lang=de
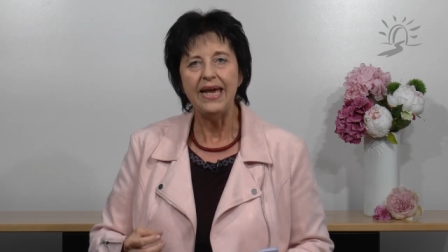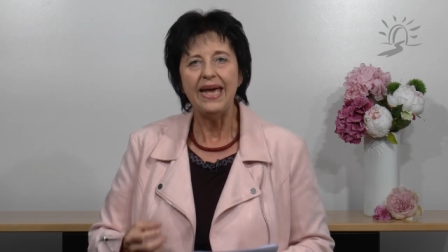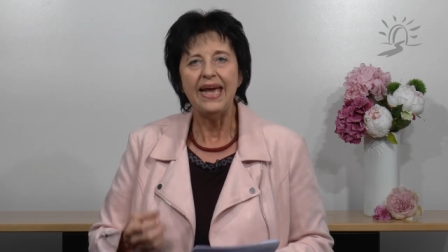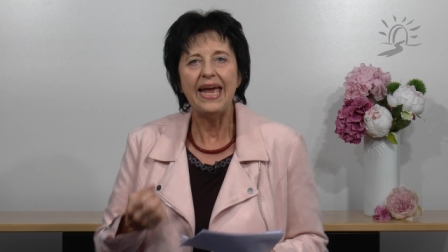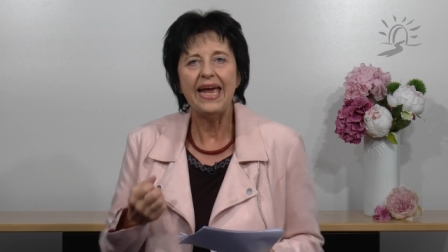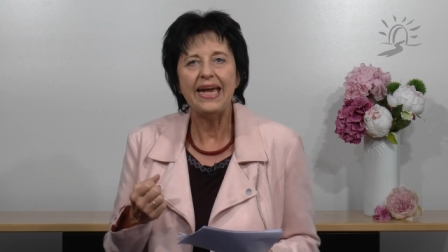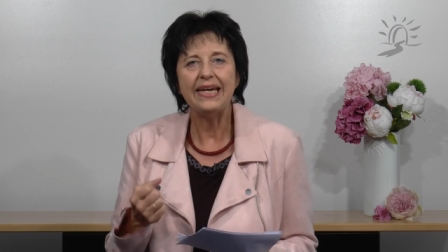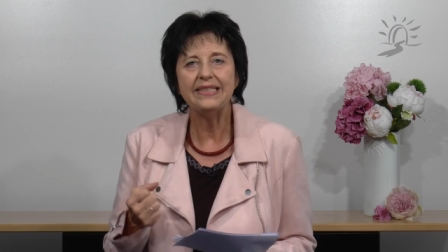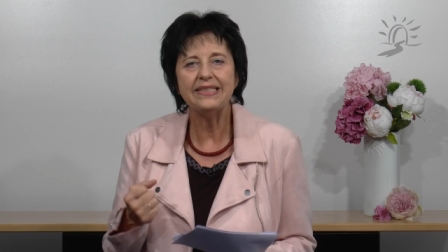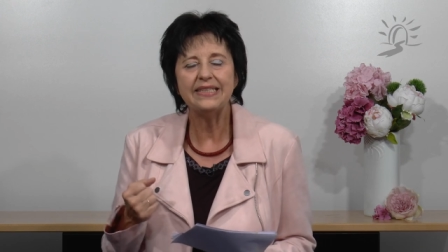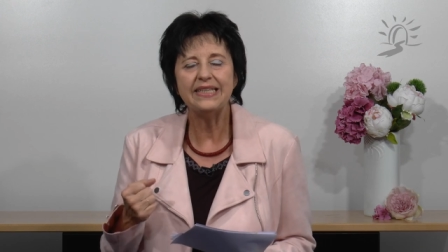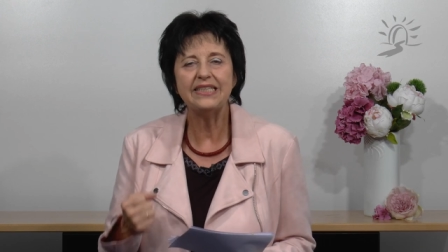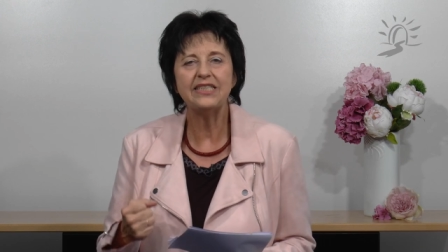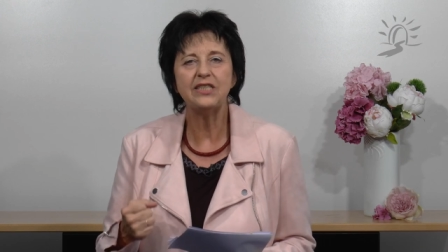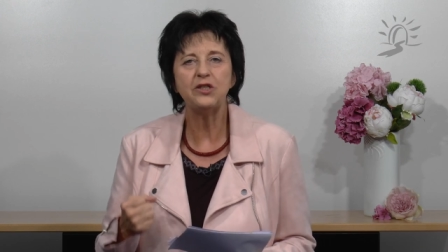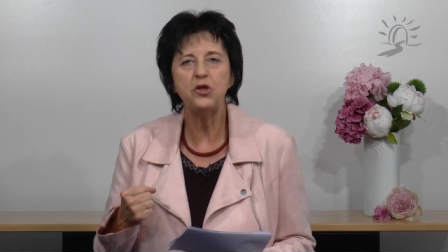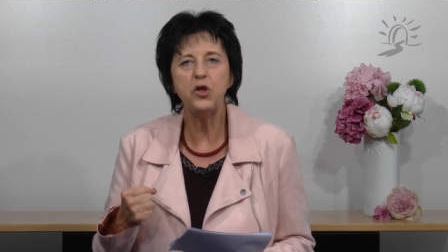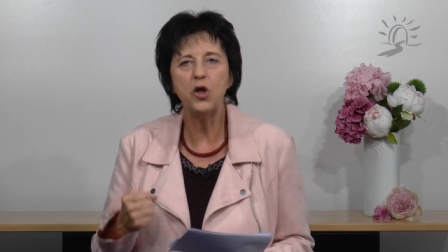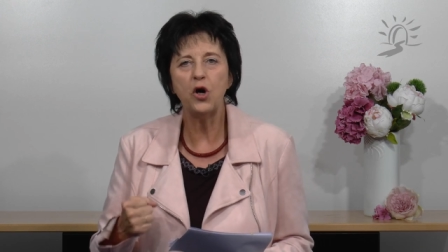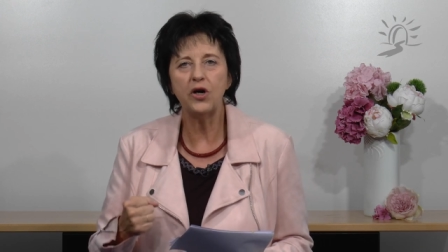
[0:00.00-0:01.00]
Häng
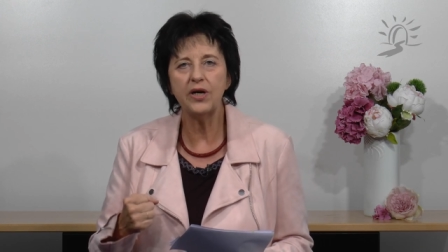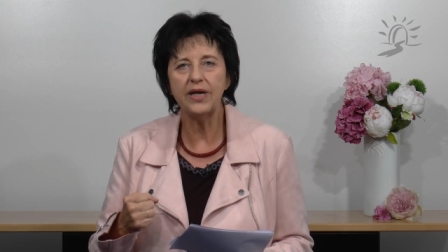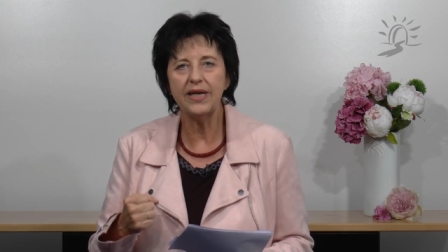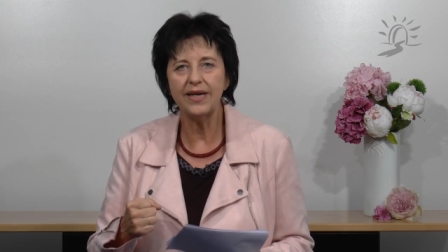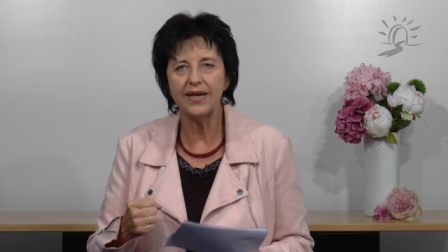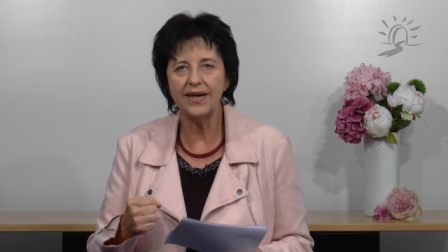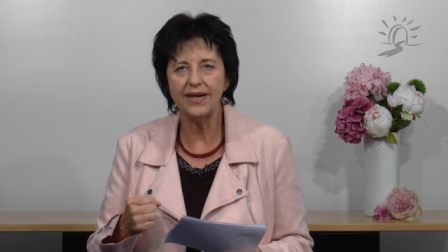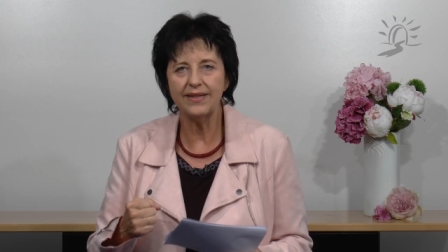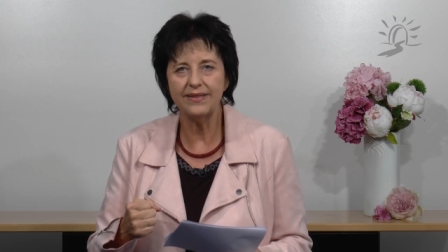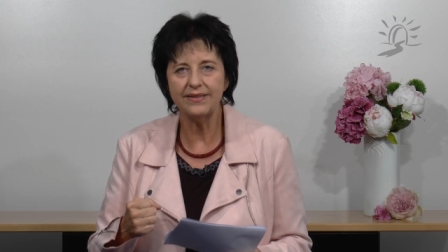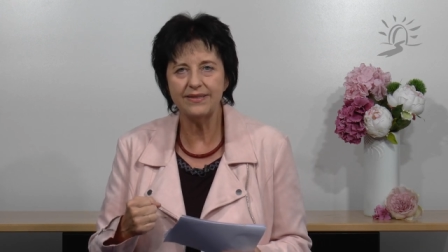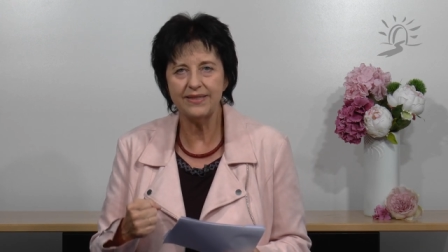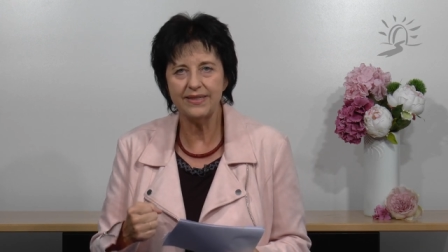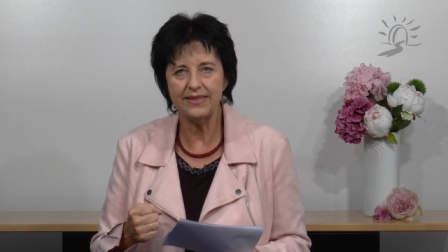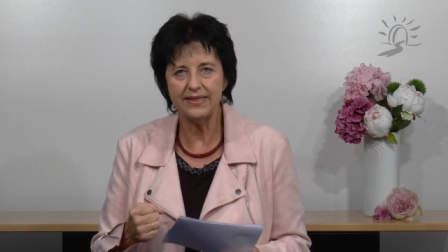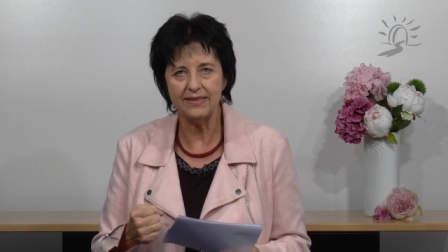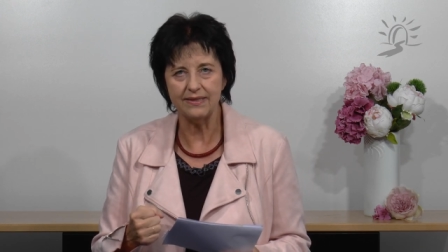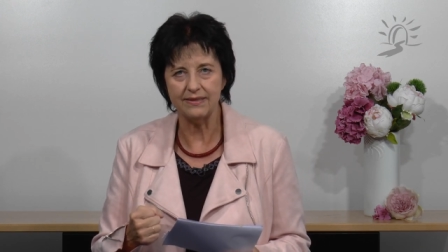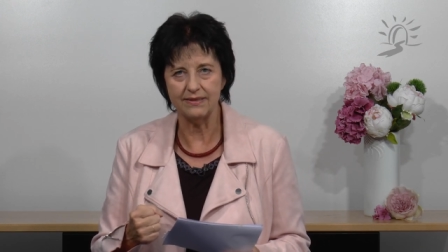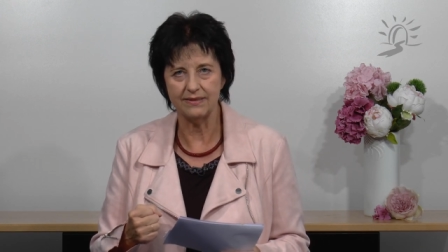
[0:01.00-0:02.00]
dich neu an
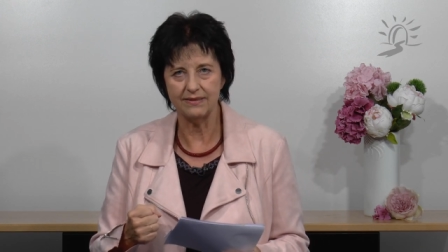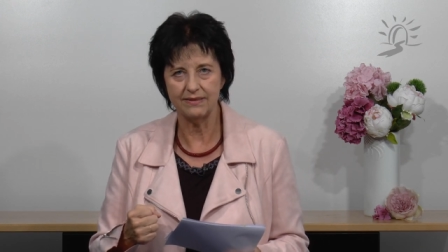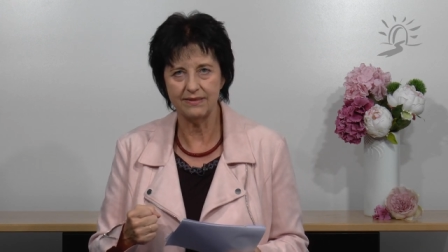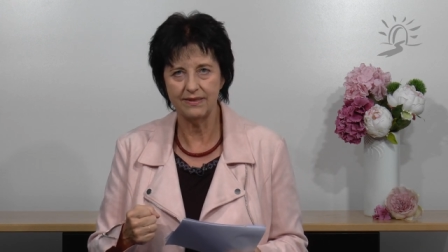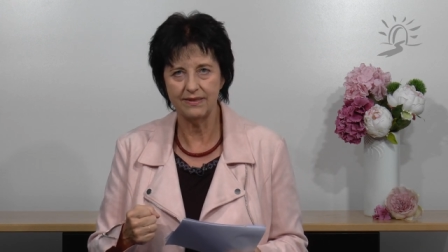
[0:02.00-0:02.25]
ihn.